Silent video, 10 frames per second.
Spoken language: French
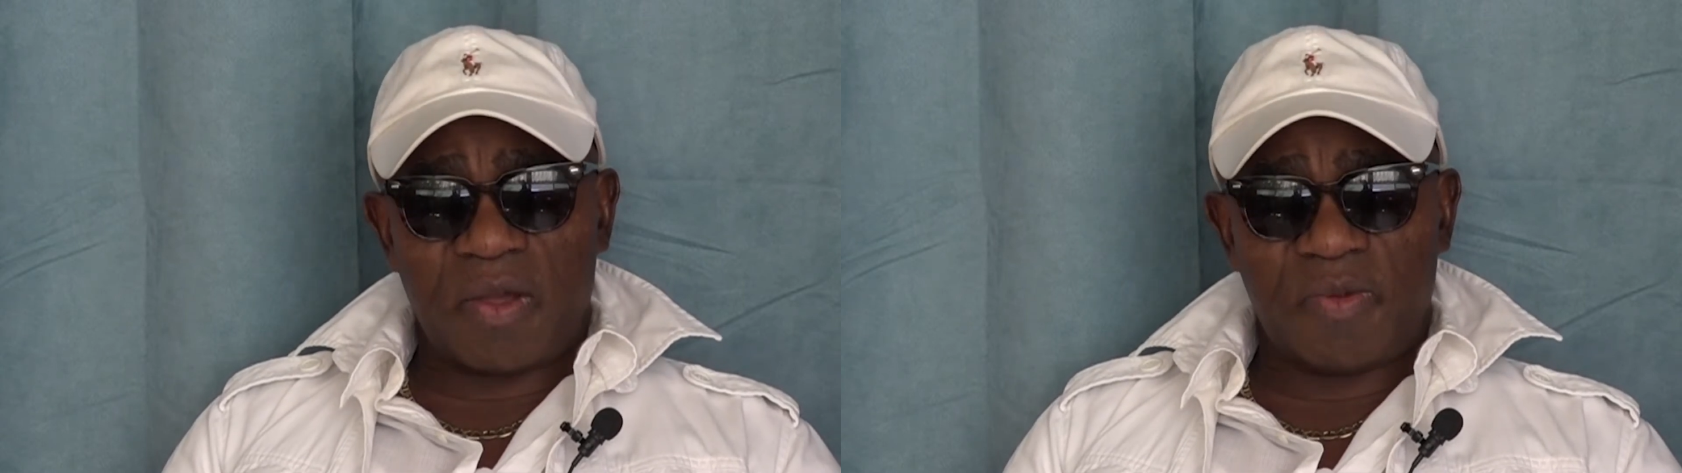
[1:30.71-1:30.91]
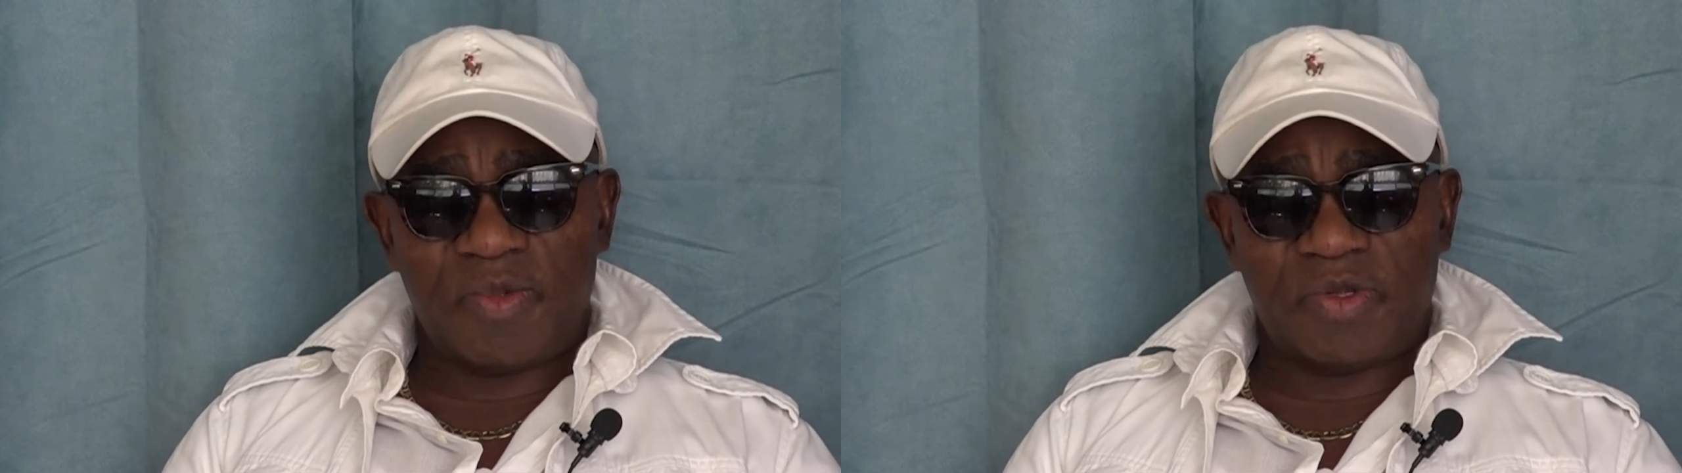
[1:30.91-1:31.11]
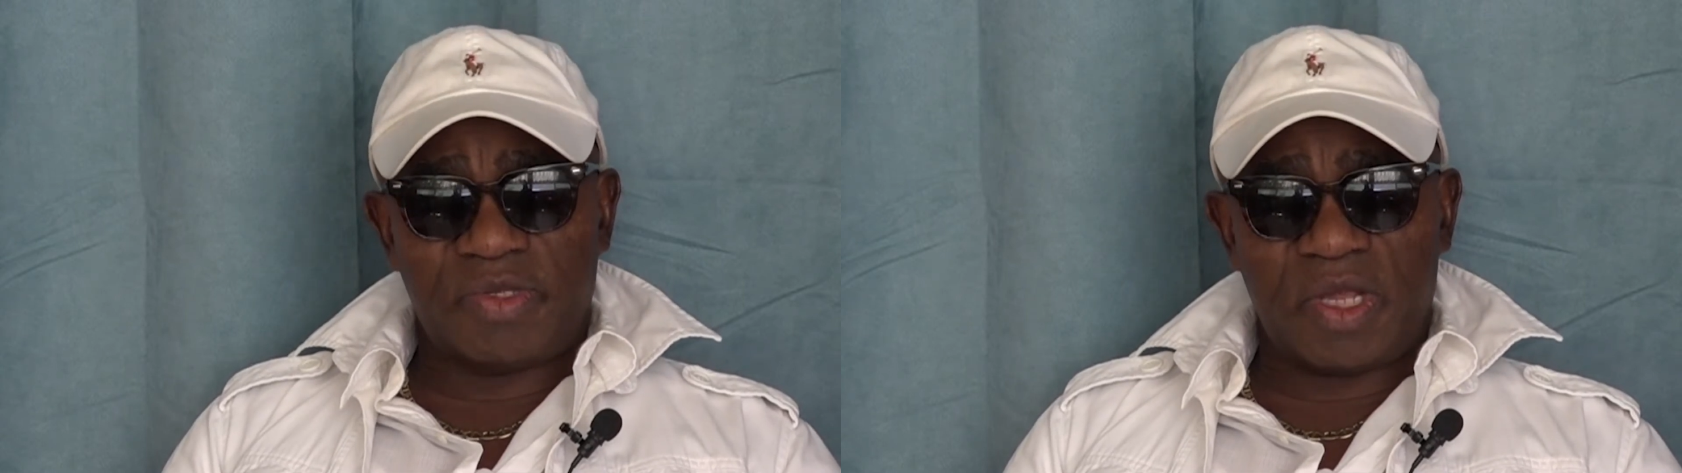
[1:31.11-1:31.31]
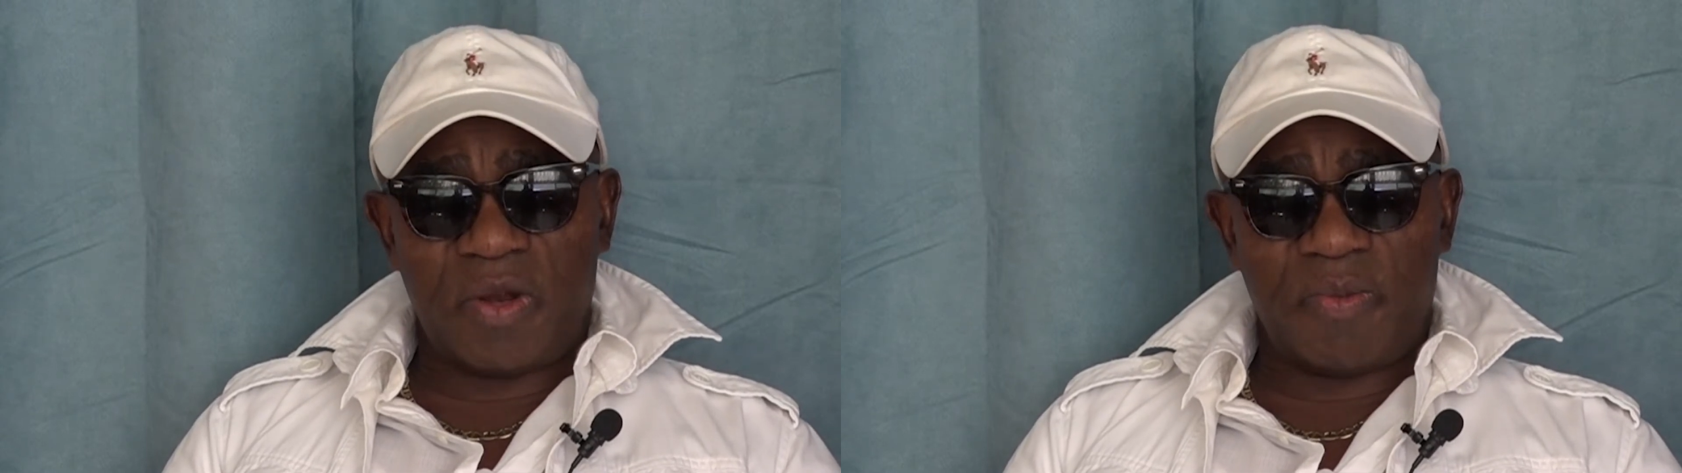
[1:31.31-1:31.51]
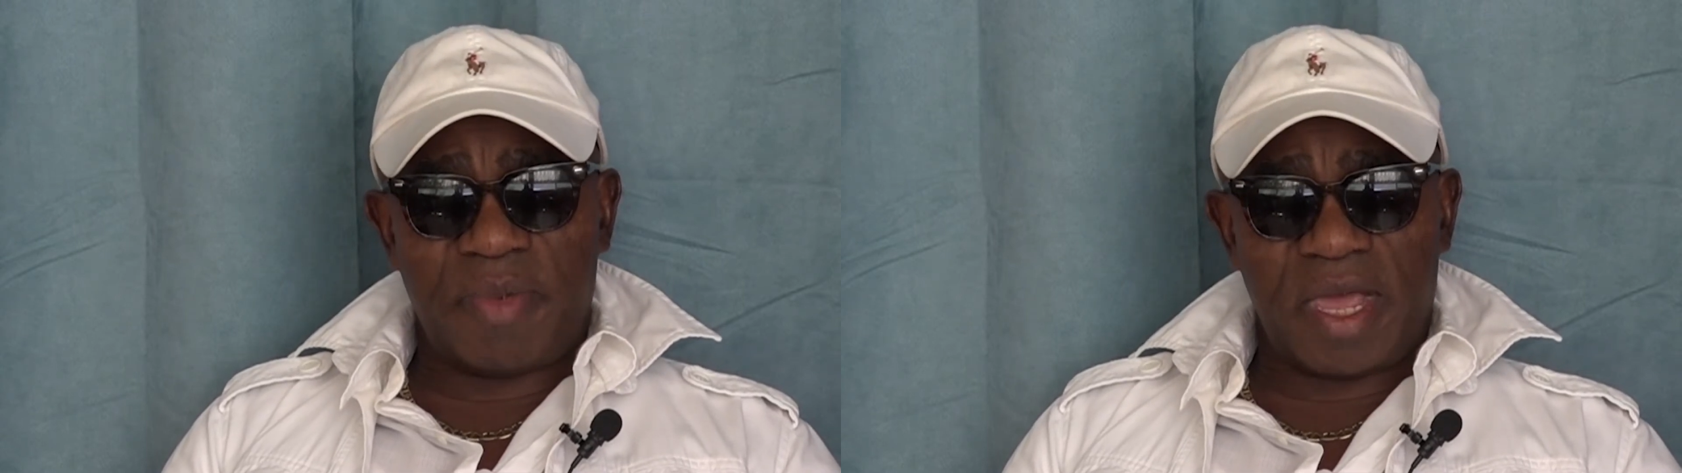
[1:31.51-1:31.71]
communauté,
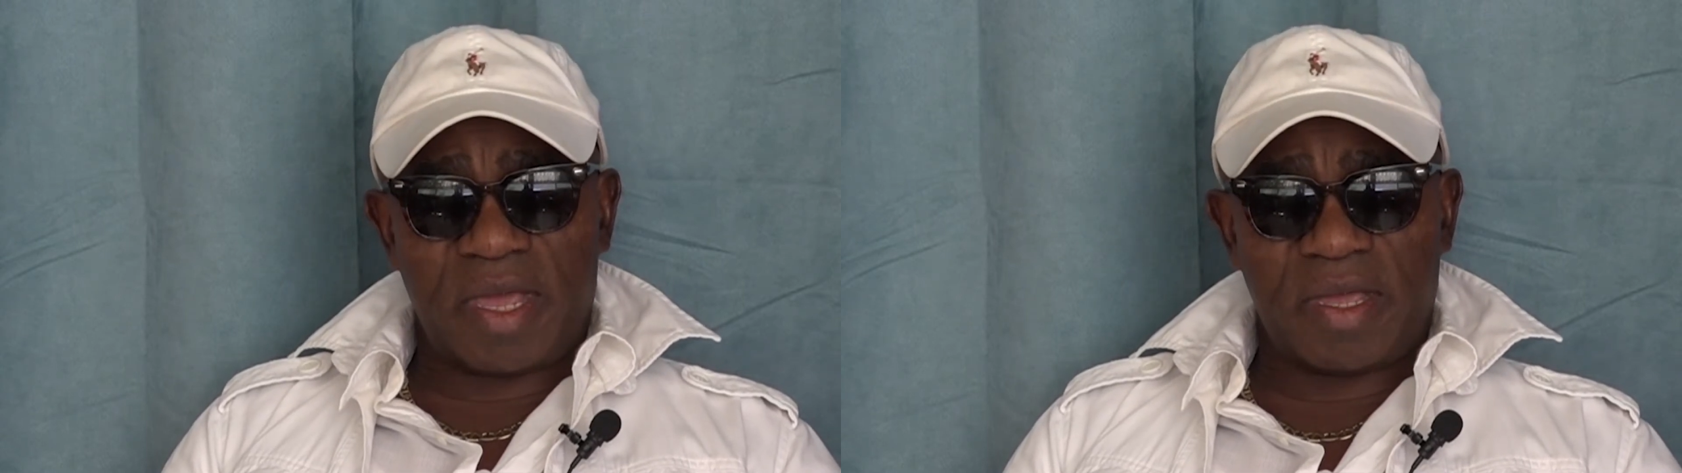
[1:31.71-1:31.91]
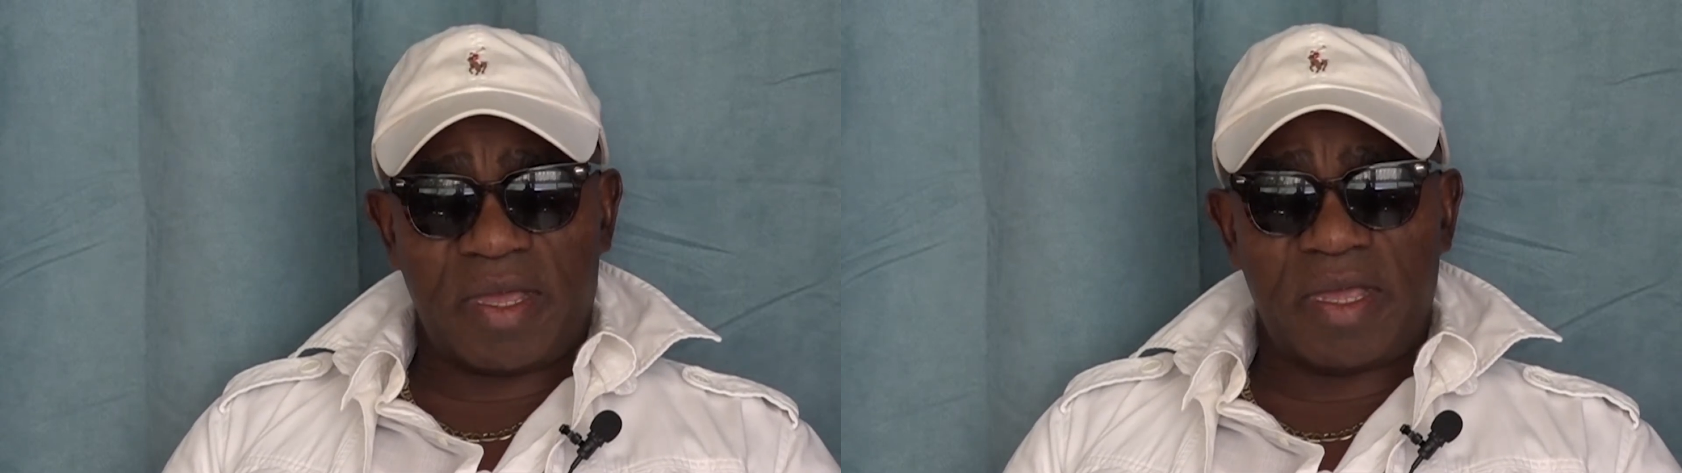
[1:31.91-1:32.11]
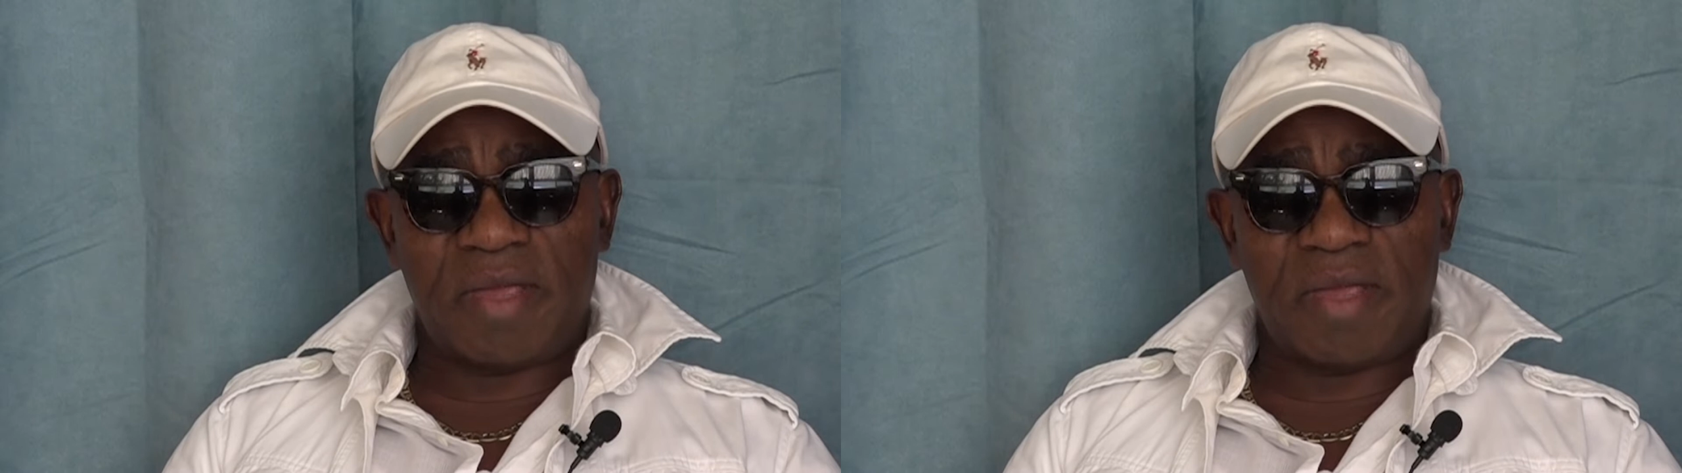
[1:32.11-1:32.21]
le père euh,